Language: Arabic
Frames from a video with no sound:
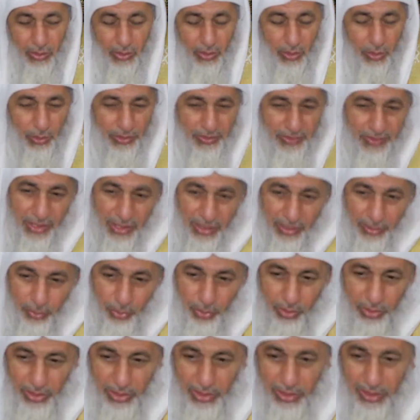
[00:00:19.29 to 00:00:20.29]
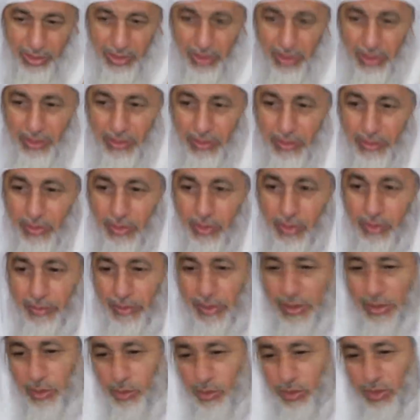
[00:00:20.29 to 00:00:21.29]
هو ذهبها
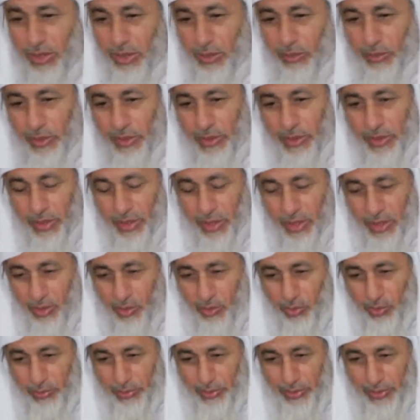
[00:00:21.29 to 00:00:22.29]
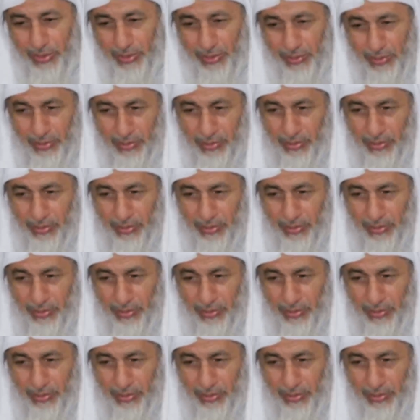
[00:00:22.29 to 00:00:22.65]
مالها وهي حق به